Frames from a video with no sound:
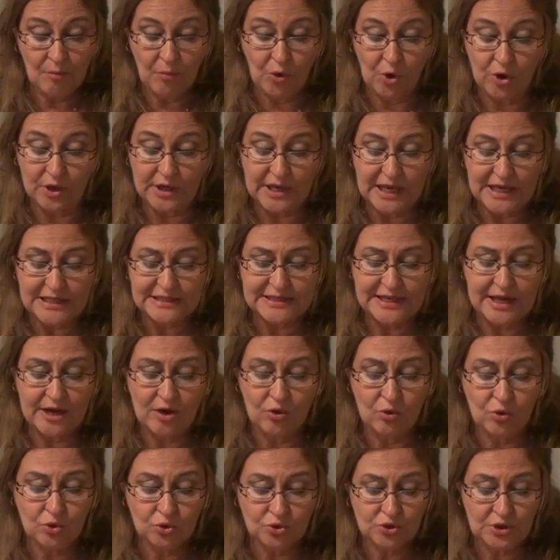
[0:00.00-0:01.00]
¿Por qué
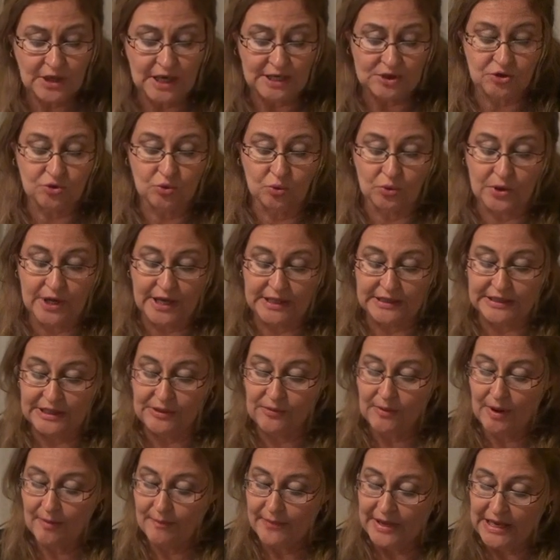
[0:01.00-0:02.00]
se juzga
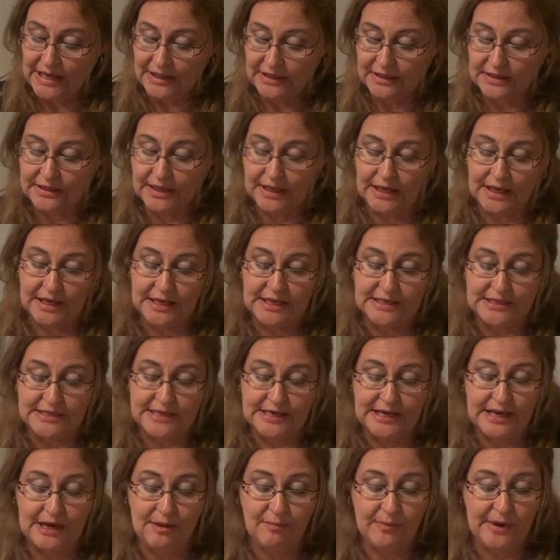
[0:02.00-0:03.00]
subjetivamente y
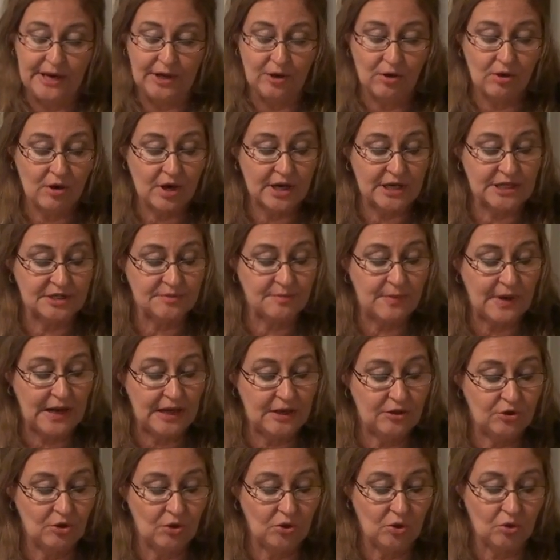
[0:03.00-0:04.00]
sin el menor
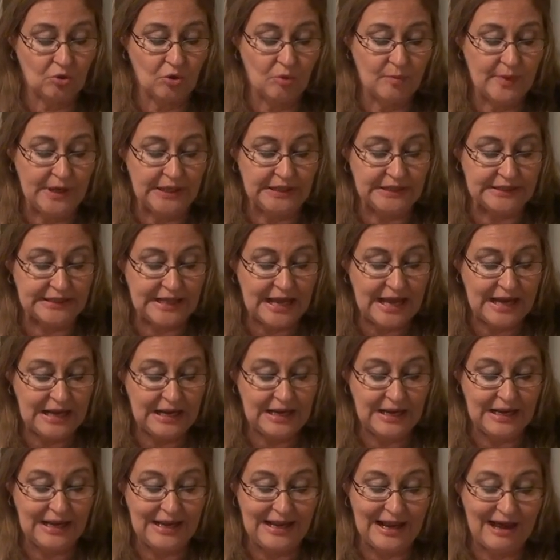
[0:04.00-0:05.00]
respaldo
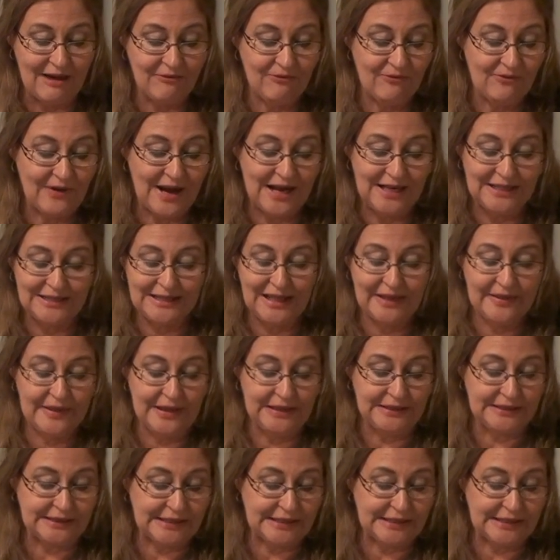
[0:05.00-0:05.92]
documental la falta de